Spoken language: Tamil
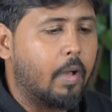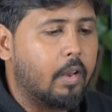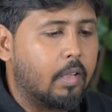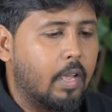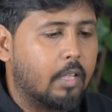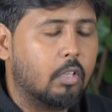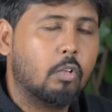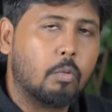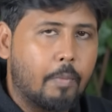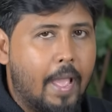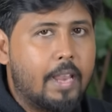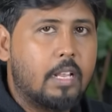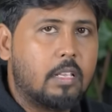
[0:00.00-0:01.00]
பாருங்கள் அதாவது ஒரு
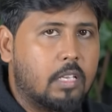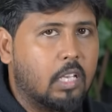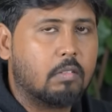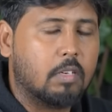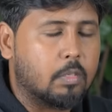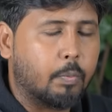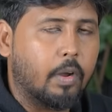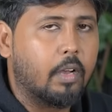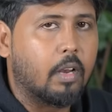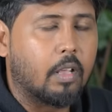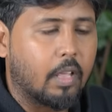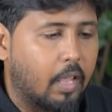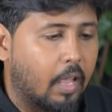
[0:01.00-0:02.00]
மேரேஜ் சீக்வன்ஸ்
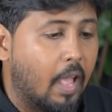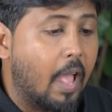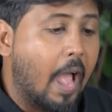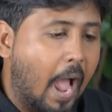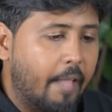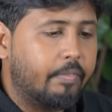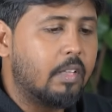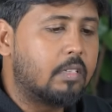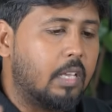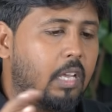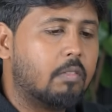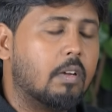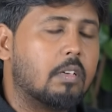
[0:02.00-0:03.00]
போயிட்டுருக்கு அந்த
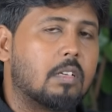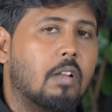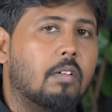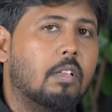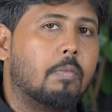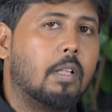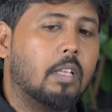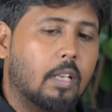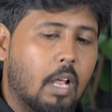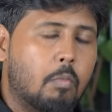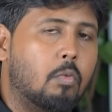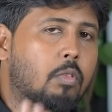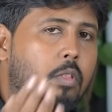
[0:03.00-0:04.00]
சீக்வன்ஸில் வந்து
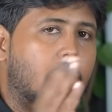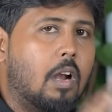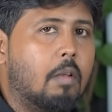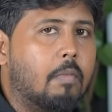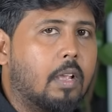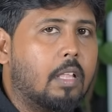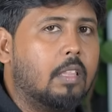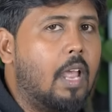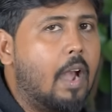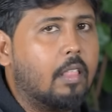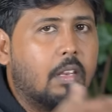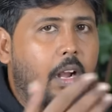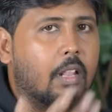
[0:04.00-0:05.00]
பார்த்தீங்கன்னா முந்தின நாள் மெகந்தி
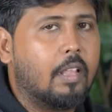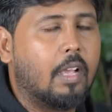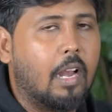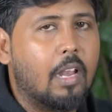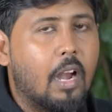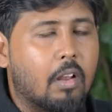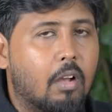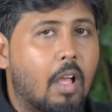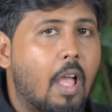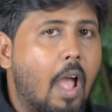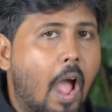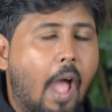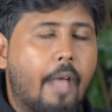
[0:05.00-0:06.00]
அடுத்த நாள் தான் கல்யாணம்
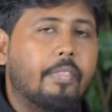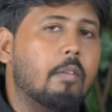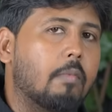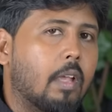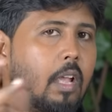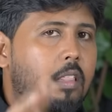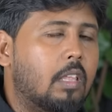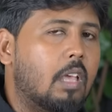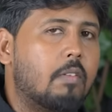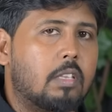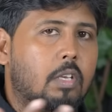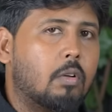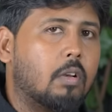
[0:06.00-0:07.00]
அந்த மெகந்தியை
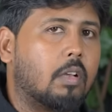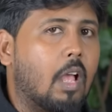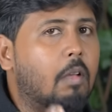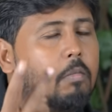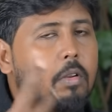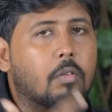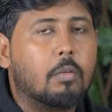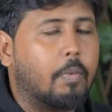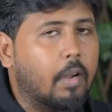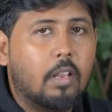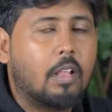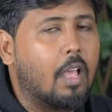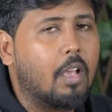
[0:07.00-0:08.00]
வச்சு ஒரு காமெடி ஒன்று
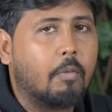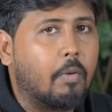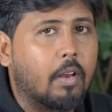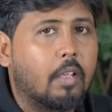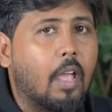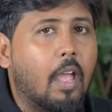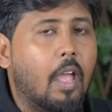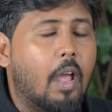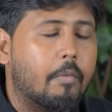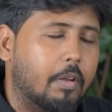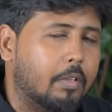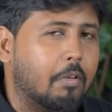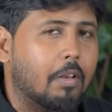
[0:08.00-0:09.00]
பண்ணியிருக்காங்க பாருங்க
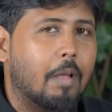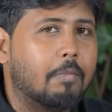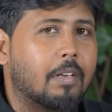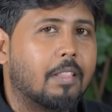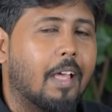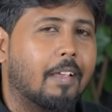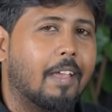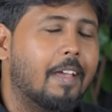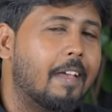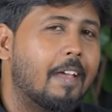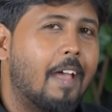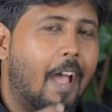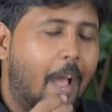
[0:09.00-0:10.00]
அப்படின்னு சொல்லி அப்படிச்சிருந்தாங்க
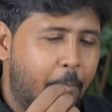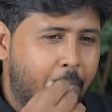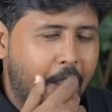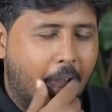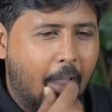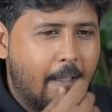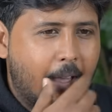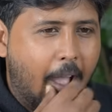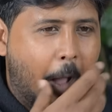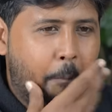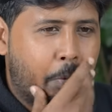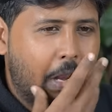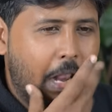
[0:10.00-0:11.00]
அப்படியா
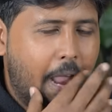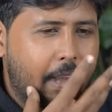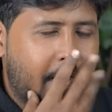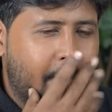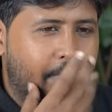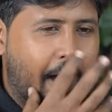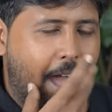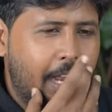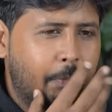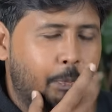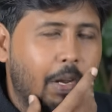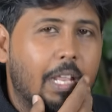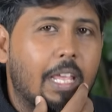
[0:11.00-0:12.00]
அப்படிலாம் இருக்க
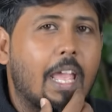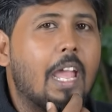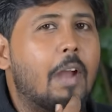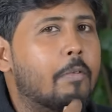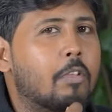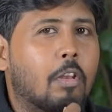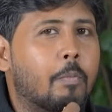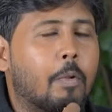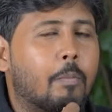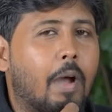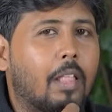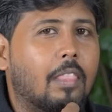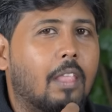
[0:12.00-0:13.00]
வாய்ப்பு இல்லையே அப்படின்னு சொல்லி
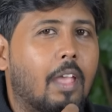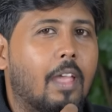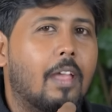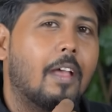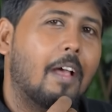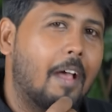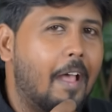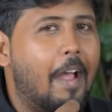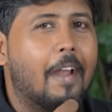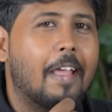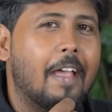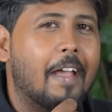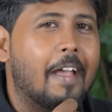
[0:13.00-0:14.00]
போய் பார்த்தேன்
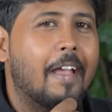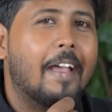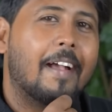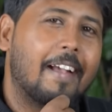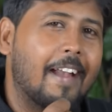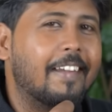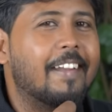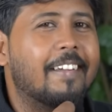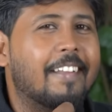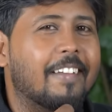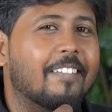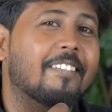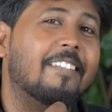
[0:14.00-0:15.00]
ஆனால்
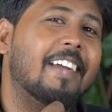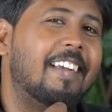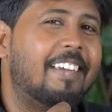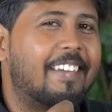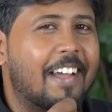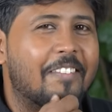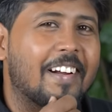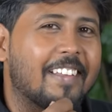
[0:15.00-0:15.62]
கண்டட்டு வெயிட்டாக